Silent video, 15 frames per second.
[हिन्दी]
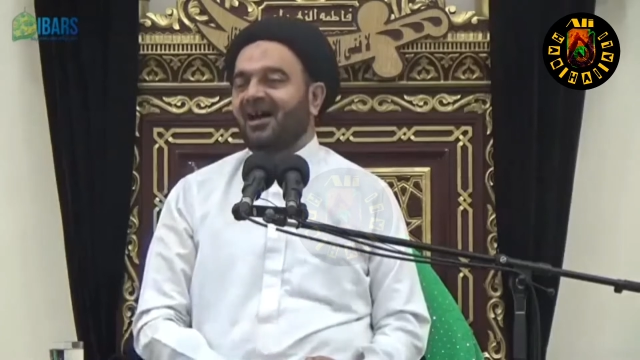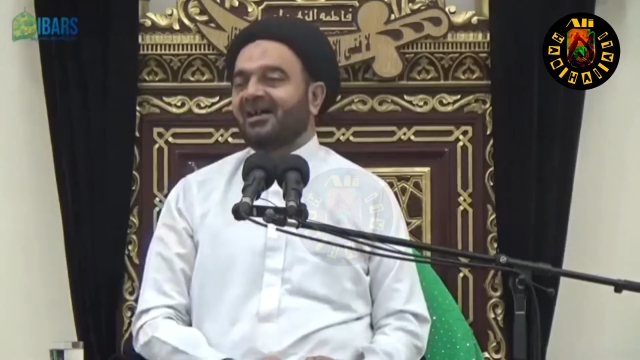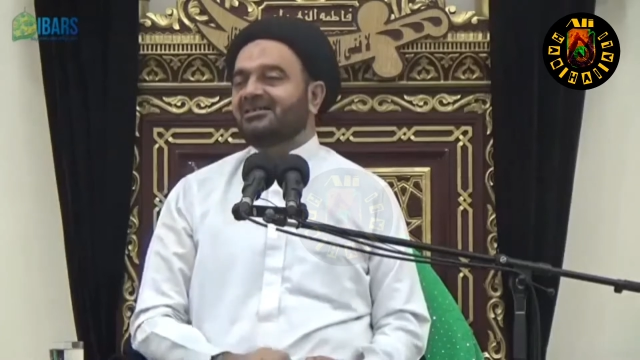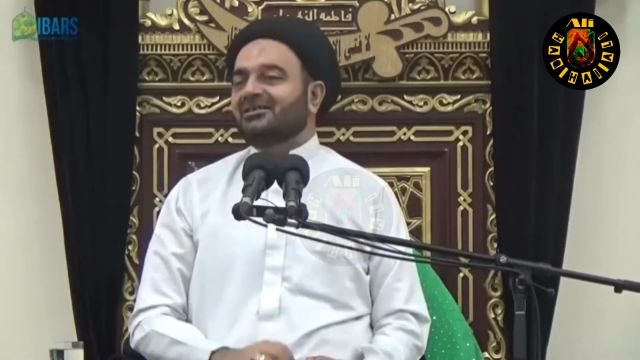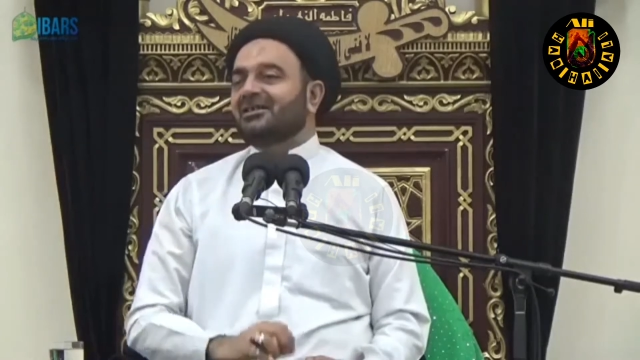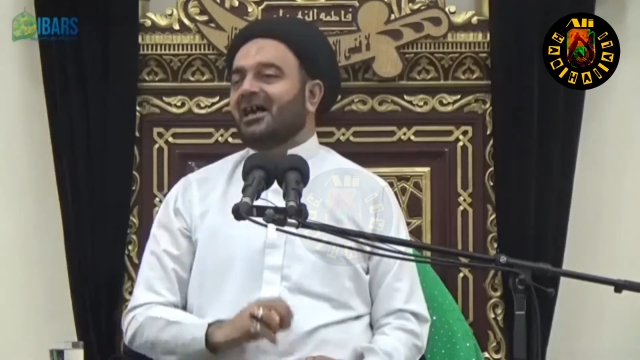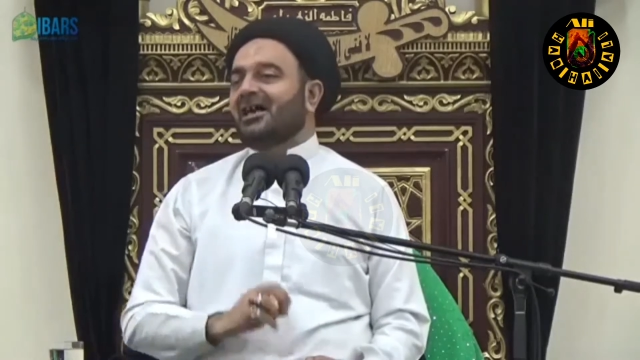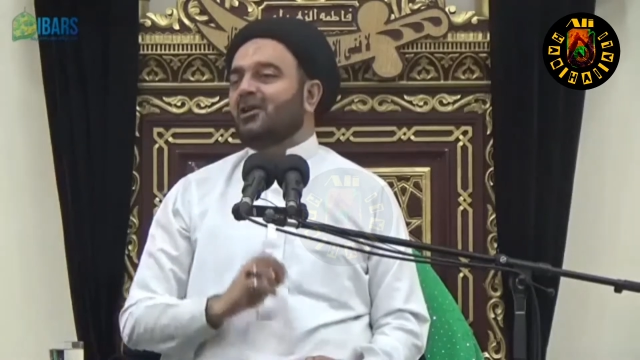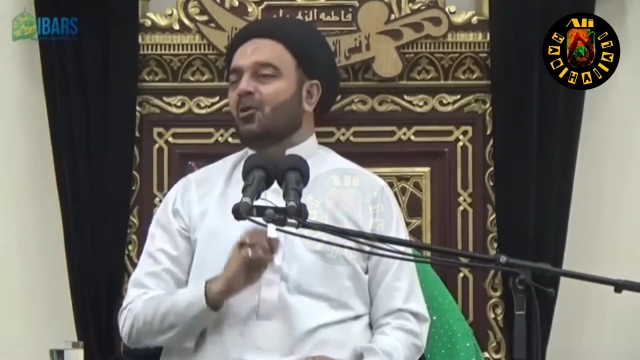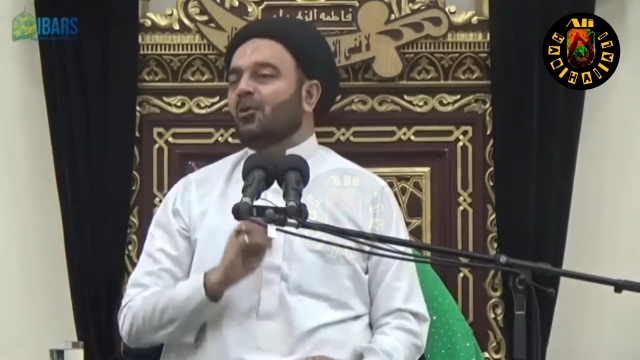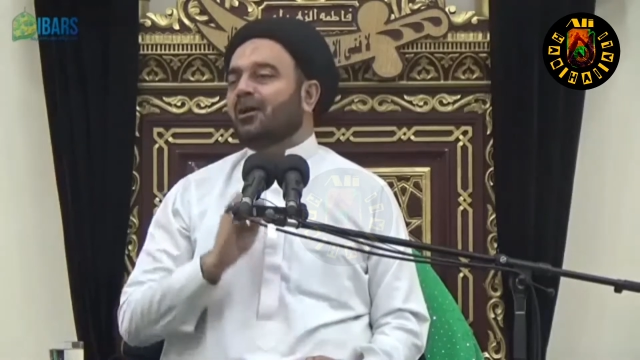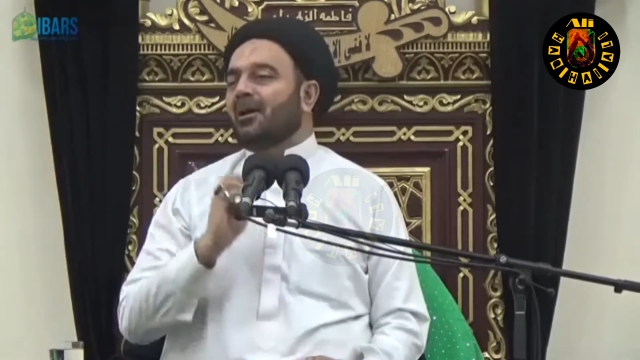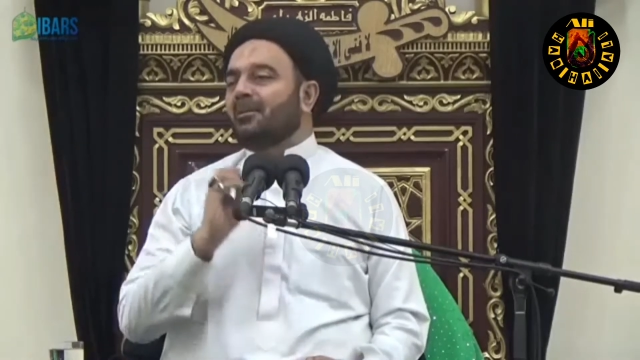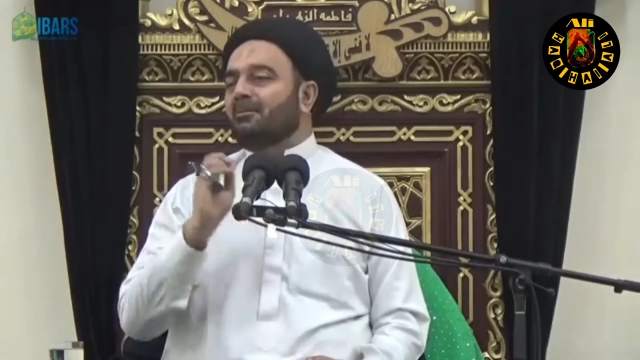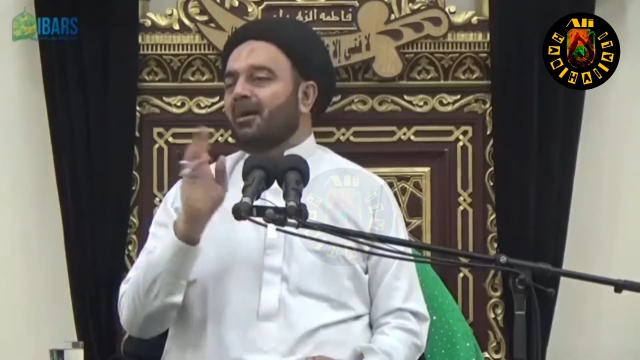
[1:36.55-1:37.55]
अज अलो
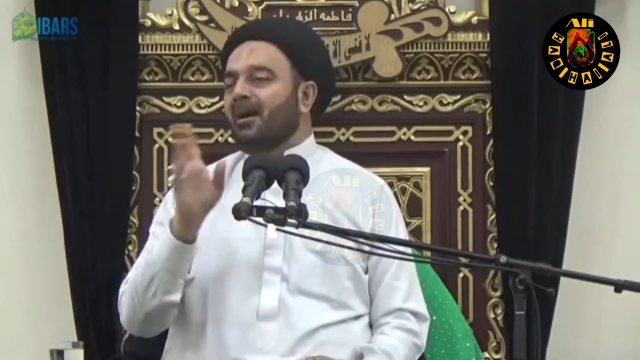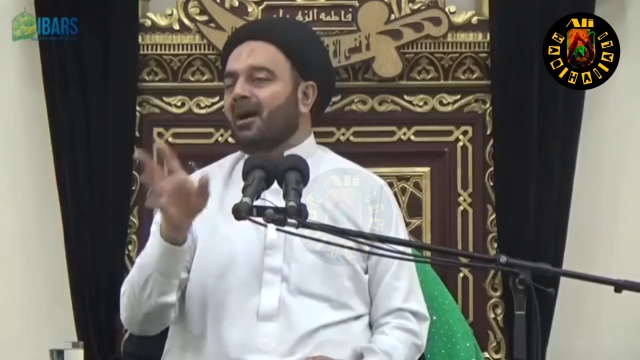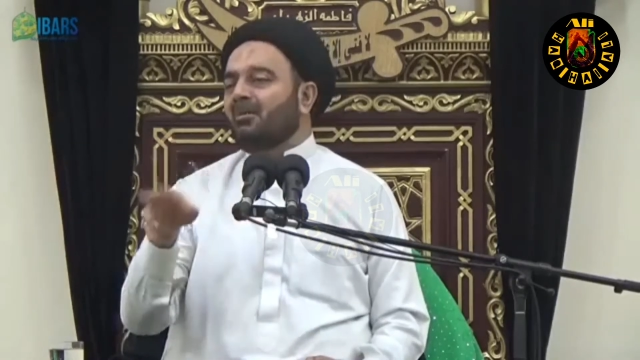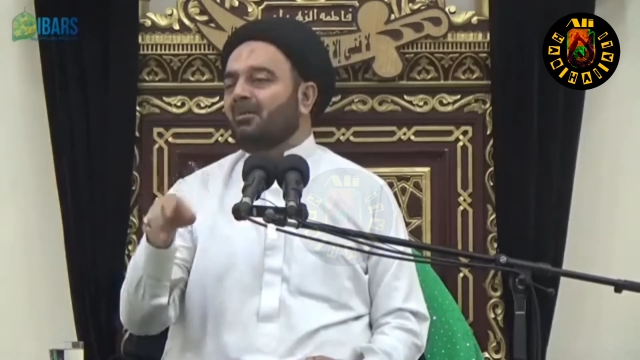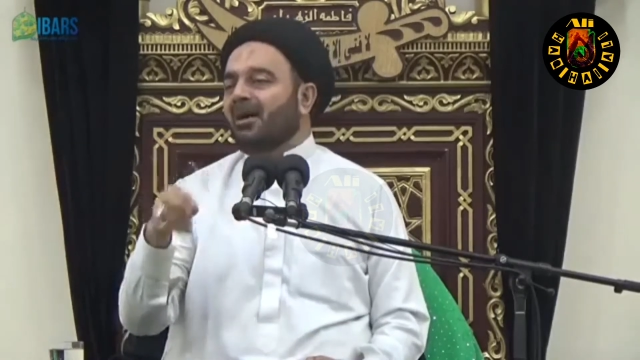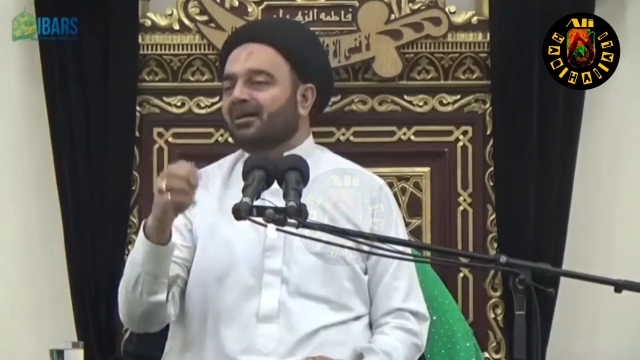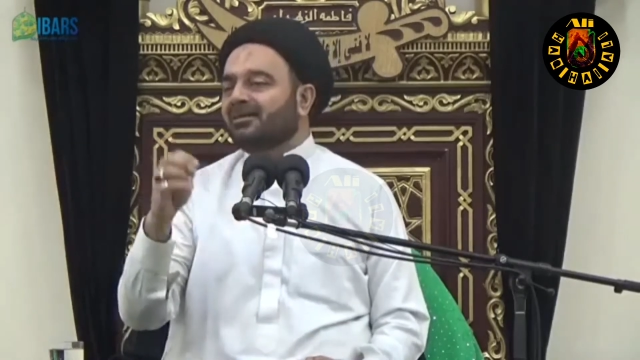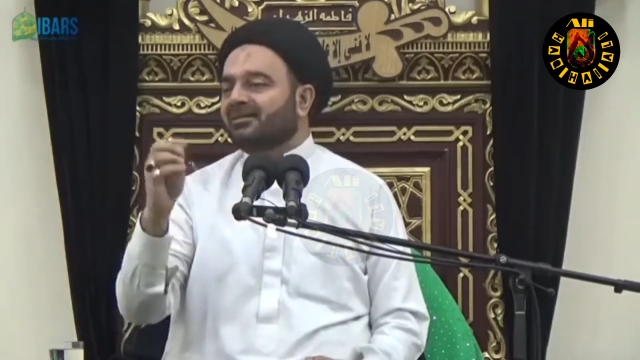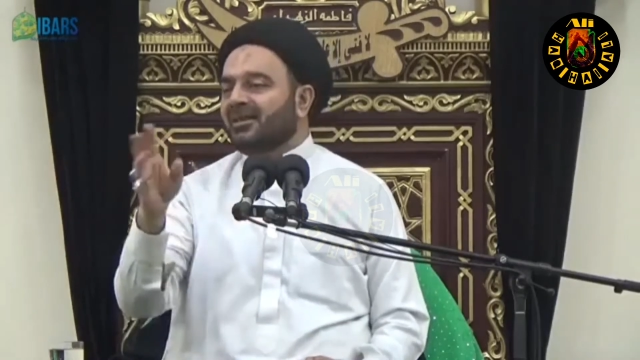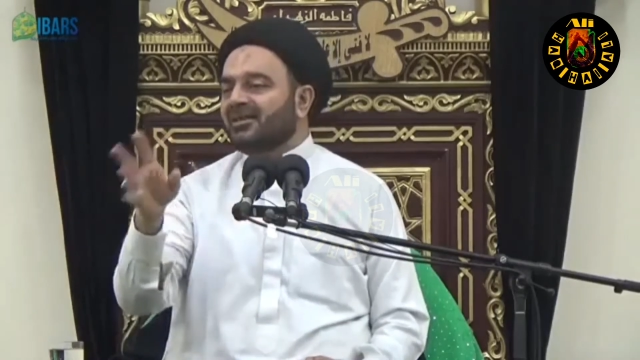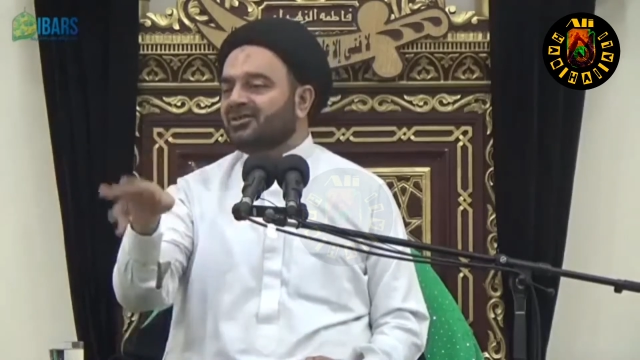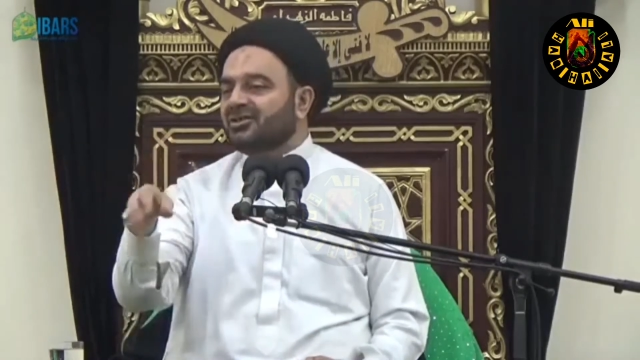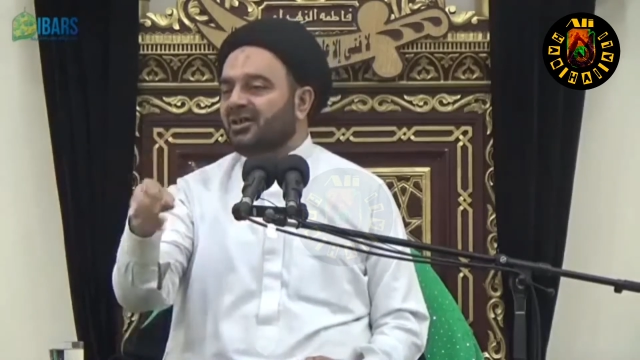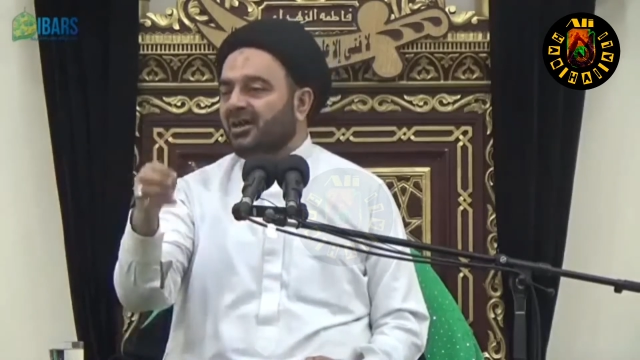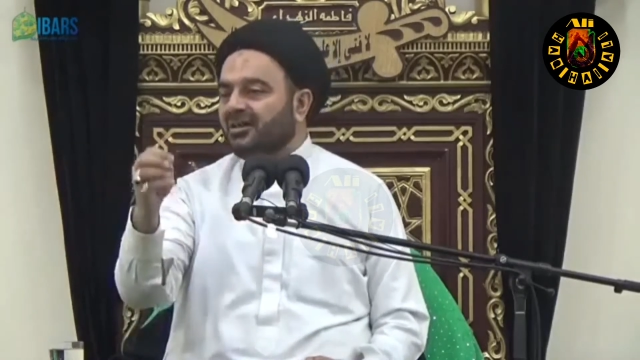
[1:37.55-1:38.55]
का महमा
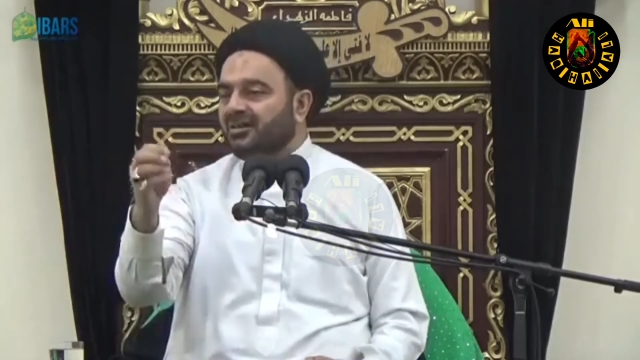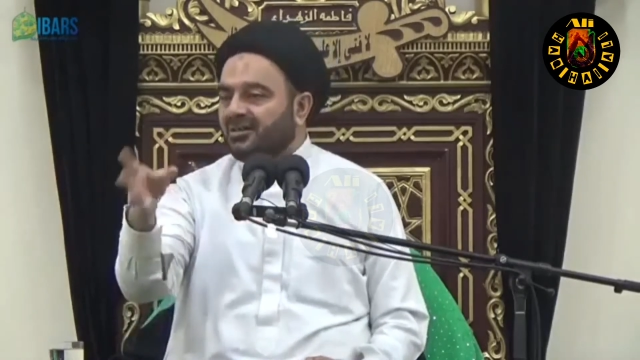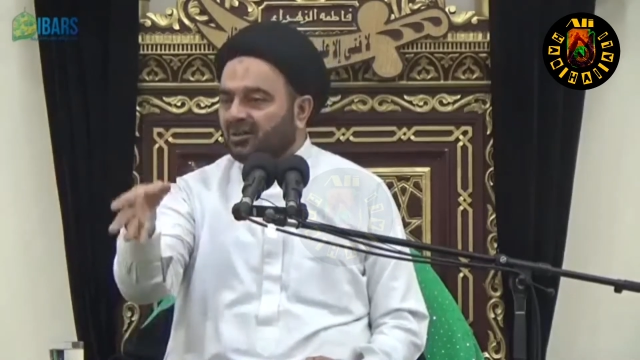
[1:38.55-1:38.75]
तशा